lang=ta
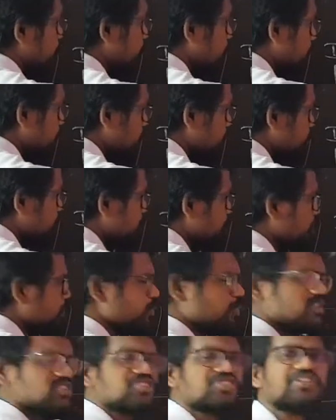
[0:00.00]
ரொம்ப ரொம்ப
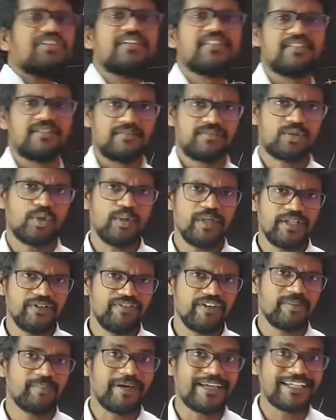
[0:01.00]
ரொம்ப சின்னது டுவெண்ட்டி
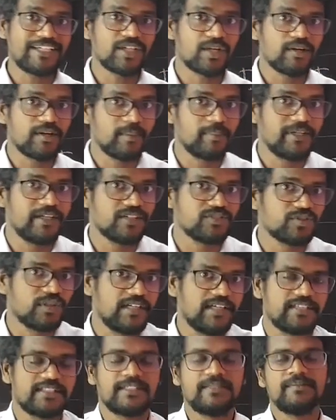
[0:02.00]
ஃபைவ் மைக்ரான் அப்படின்னு நான்
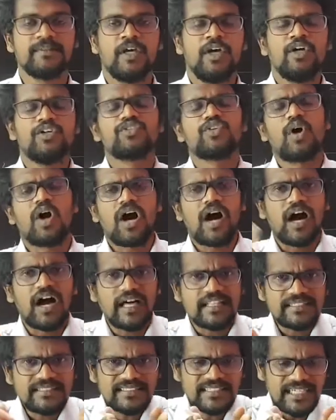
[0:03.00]
சொல்லியிருந்தேன் ஸோ
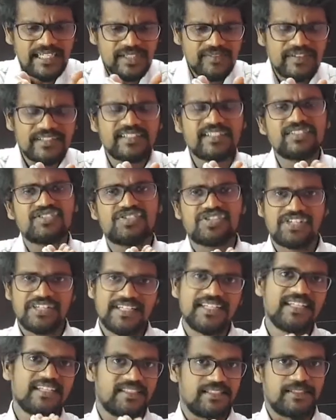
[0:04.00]
அந்த அளவுக்கு
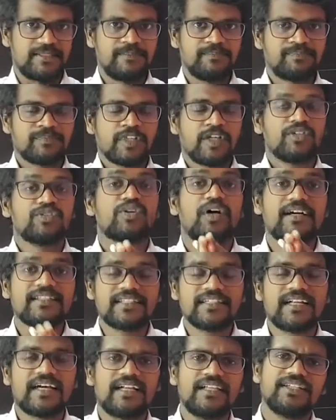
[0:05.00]
சின்னது ஸோ
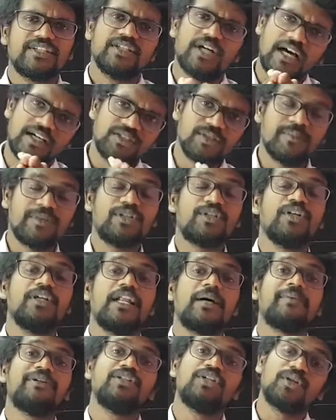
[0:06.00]
அதனால் இது அது மட்டும்
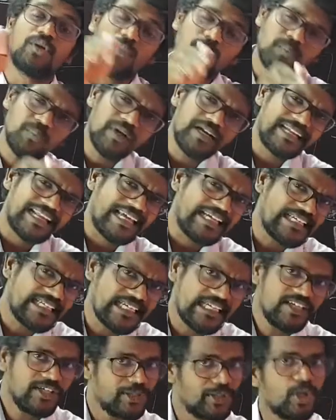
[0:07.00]
இல்லாமல் இது ரொம்ப
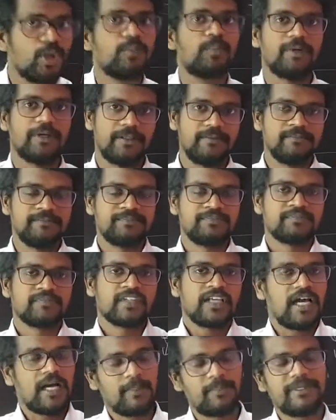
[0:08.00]
லைட்லி டோப்டு
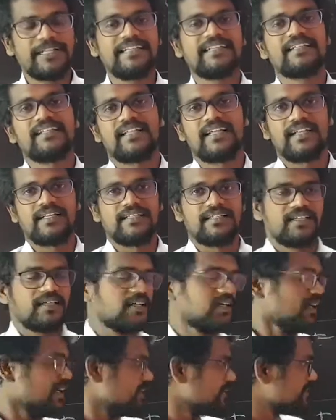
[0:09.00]
அப்படின்றனாலேயே
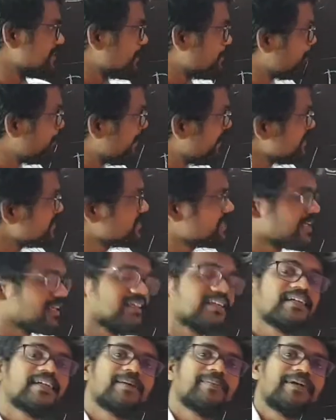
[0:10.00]
இந்த பேஸ்
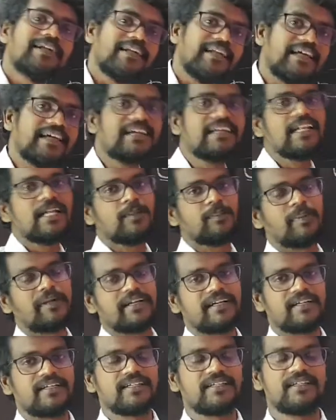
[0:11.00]
கரண்ட்டை நம்ம நெக்லெக்ட்
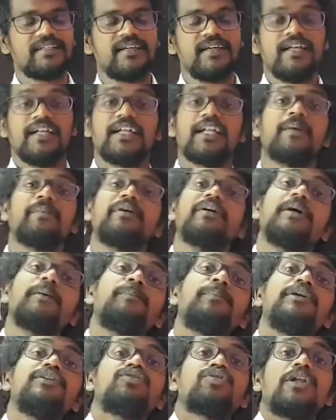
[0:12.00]
பண்ணிவிட்டு நம்ம
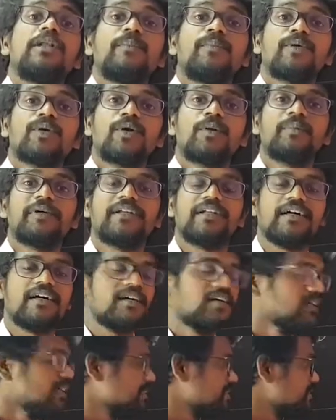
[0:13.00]
எப்படி சொல்ல போகிறோம் அப்படின்னா
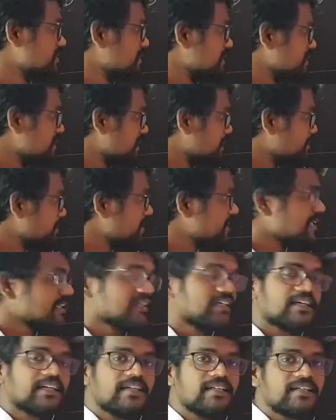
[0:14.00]
இந்த எமிட்டர்
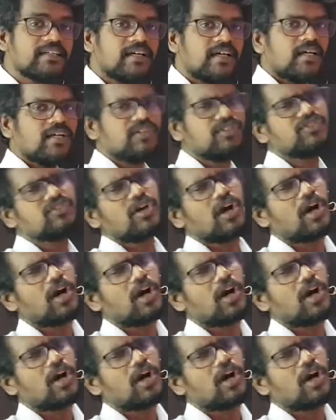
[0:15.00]
கரண்ட் இஸ்